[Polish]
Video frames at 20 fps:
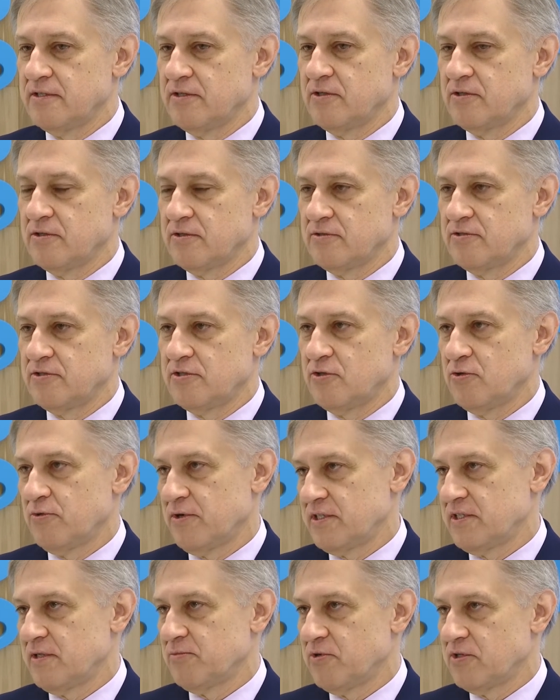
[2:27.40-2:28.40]
e, o
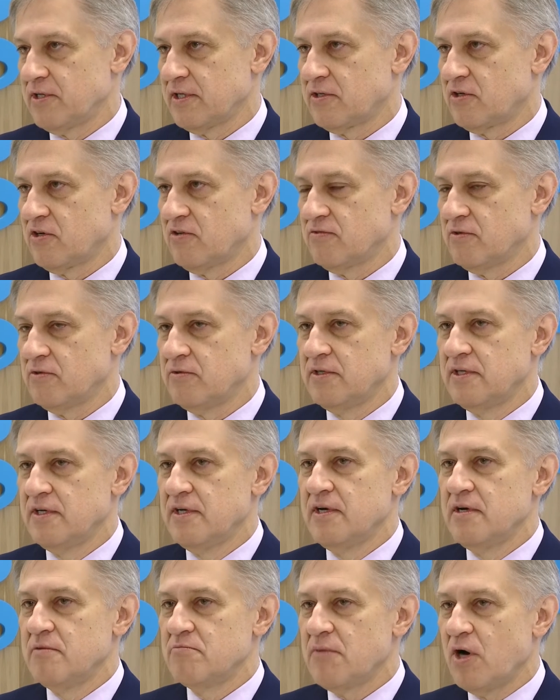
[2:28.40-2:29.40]
sytuację podatkową.
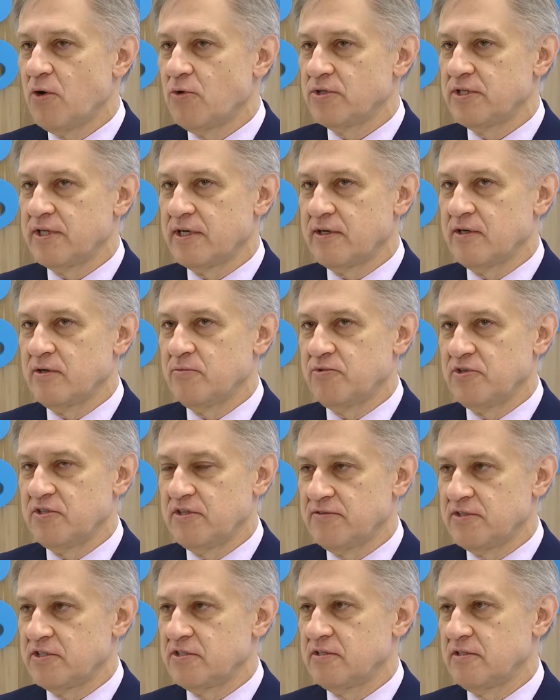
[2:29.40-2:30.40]
Mało tego,
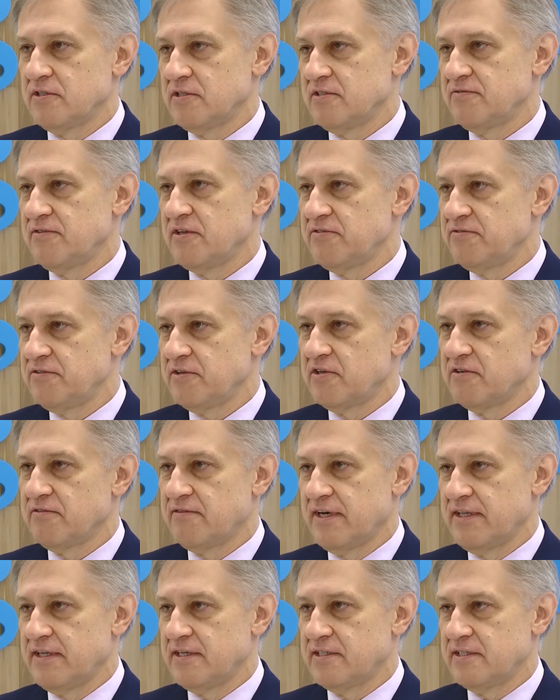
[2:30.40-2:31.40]
ponieważ to jest
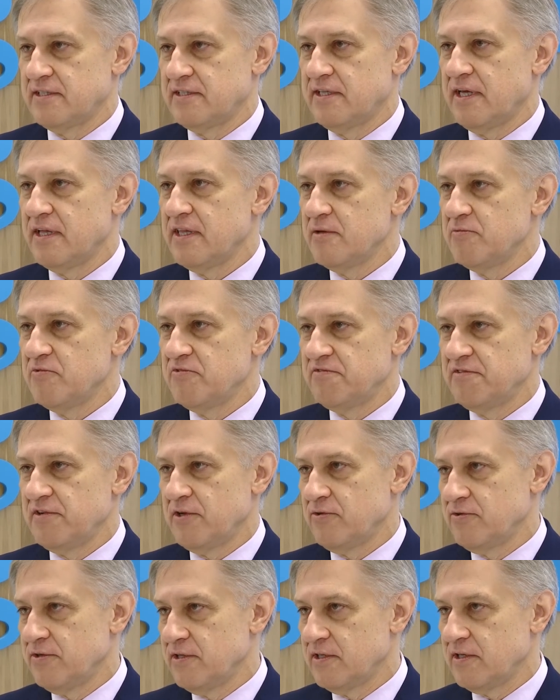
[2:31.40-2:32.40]
weryfikowane z danymi w
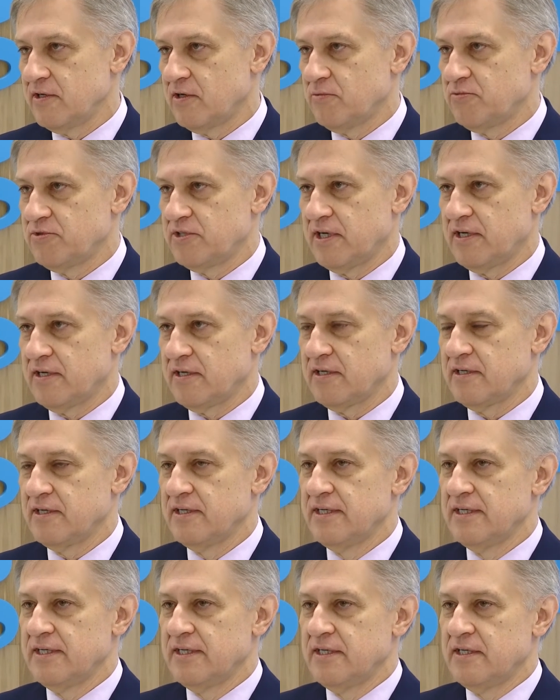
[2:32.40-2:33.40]
wielu innych obszarach, e,
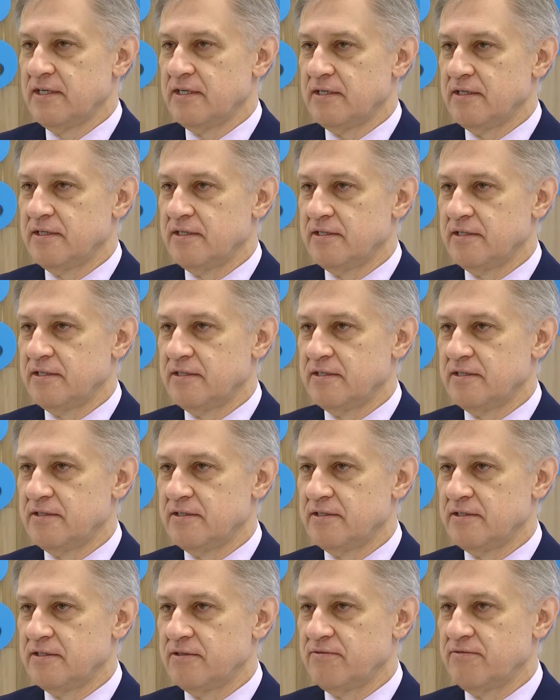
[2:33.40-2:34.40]

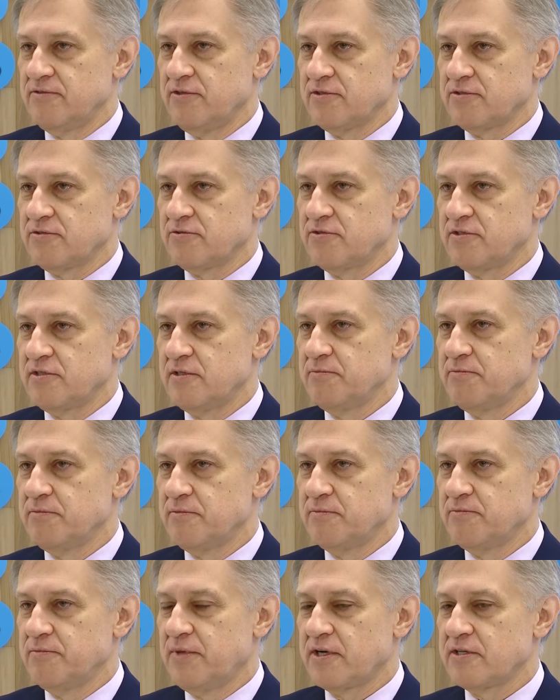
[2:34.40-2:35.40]
w związku z tym
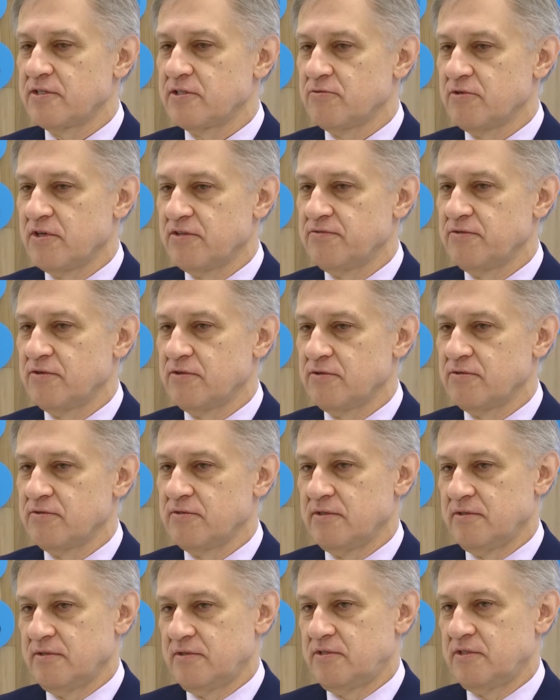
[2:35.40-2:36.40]
bardzo łatwo
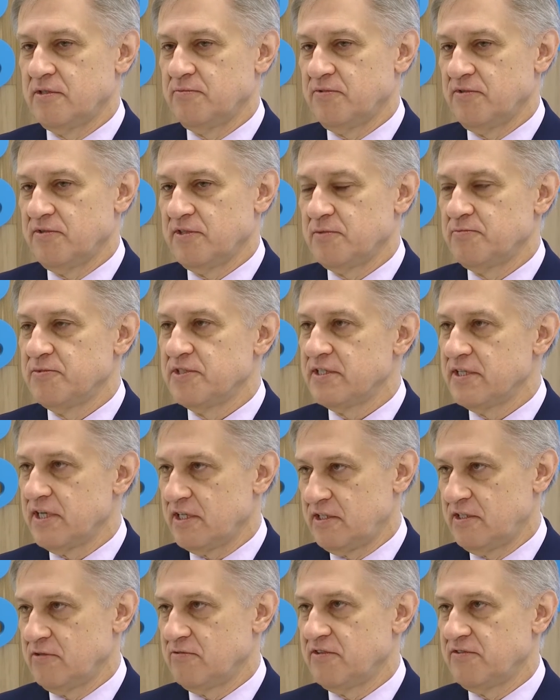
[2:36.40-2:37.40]
czy powiedzmy
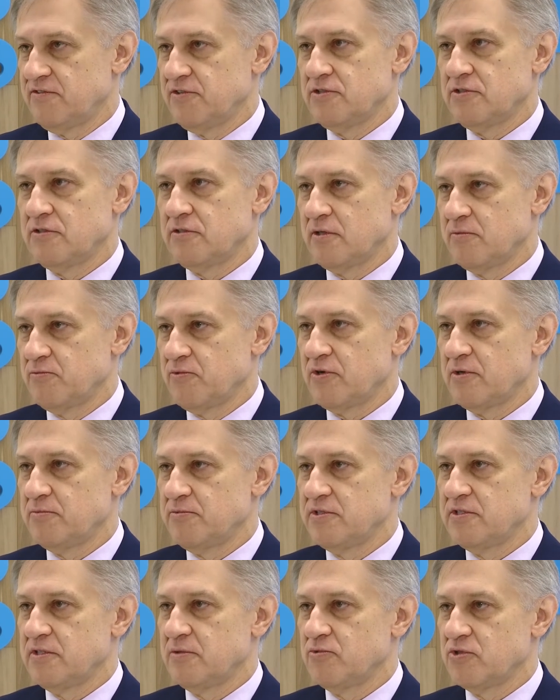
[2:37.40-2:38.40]
znacznie łatwiej niż do tej pory
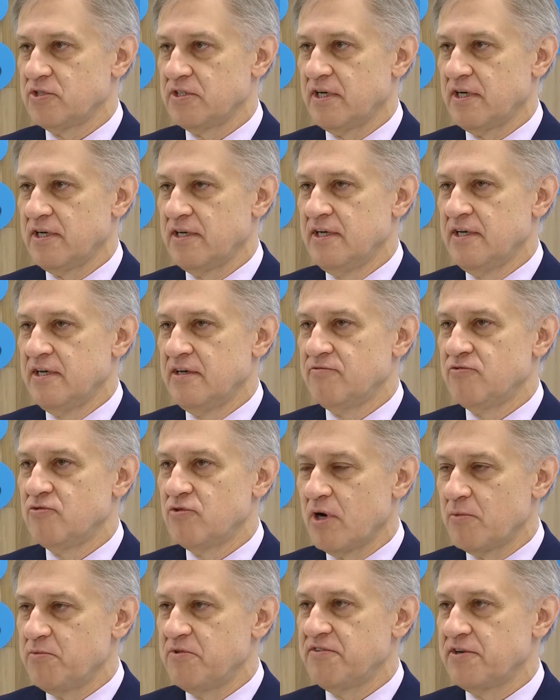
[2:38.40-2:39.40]
będzie można
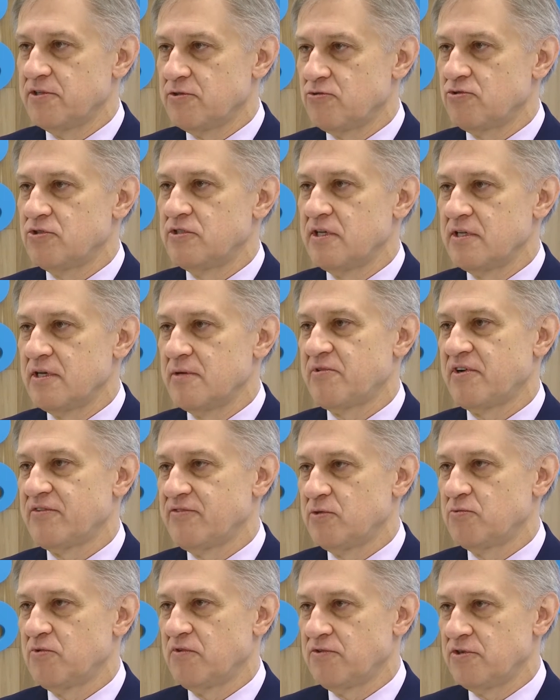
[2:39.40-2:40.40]
wyłapywać różne
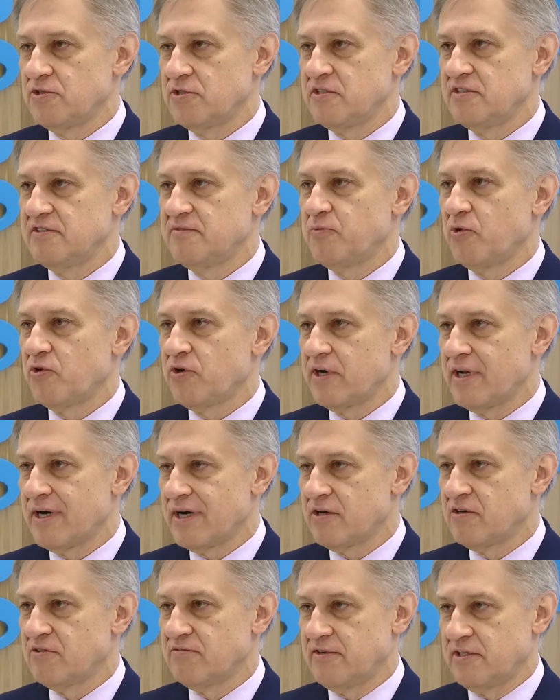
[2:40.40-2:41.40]
nieprawidłowości i w porę
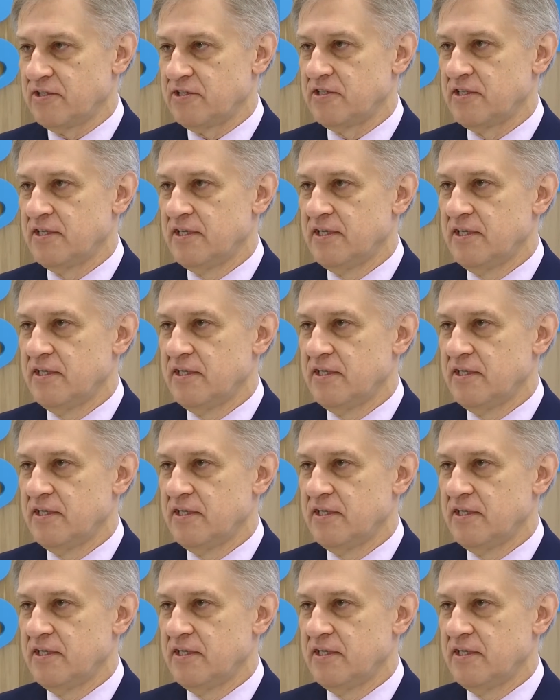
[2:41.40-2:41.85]
reagować.